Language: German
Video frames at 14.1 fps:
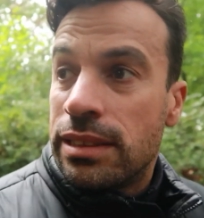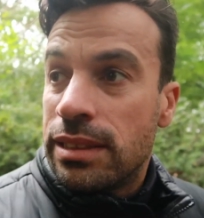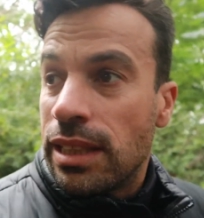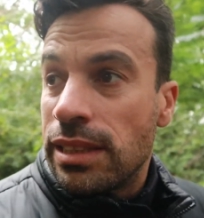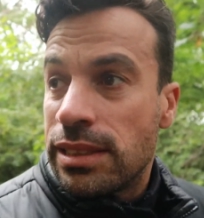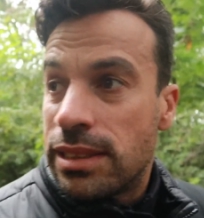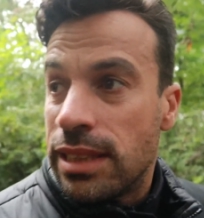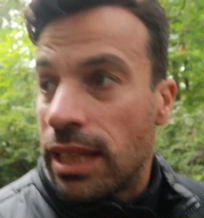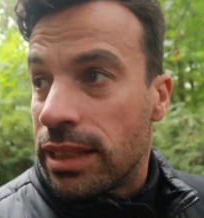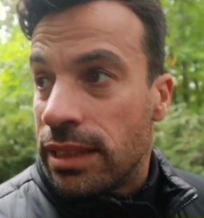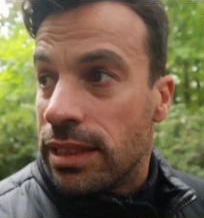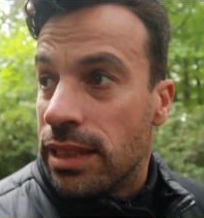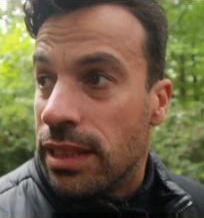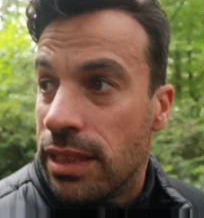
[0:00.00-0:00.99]
dass
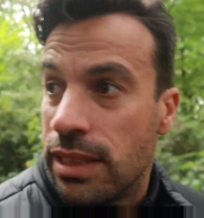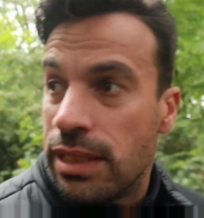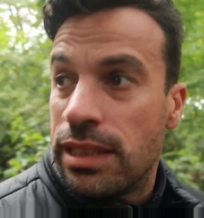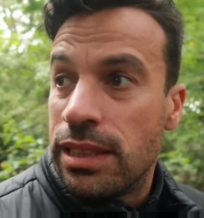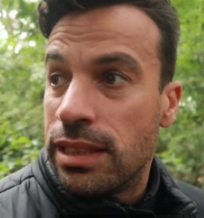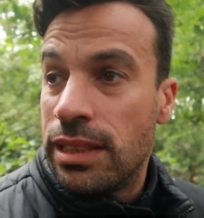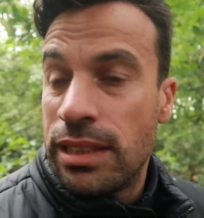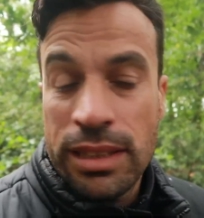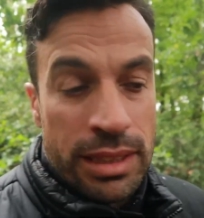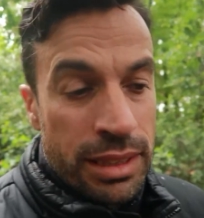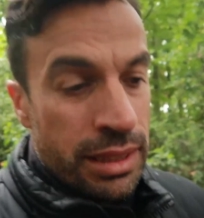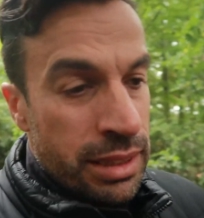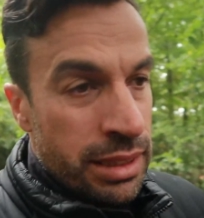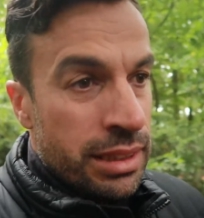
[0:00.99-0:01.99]
dann
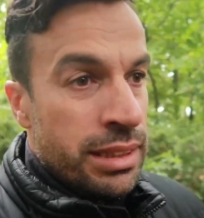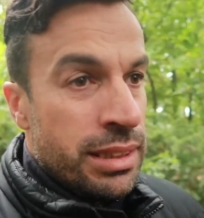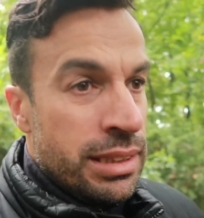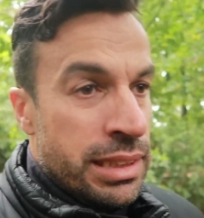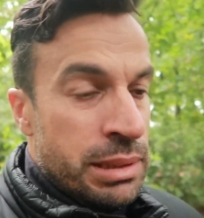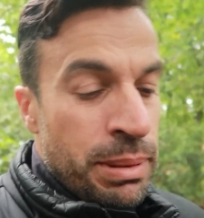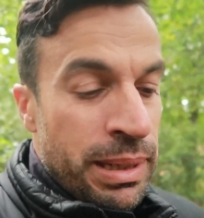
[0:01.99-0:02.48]
die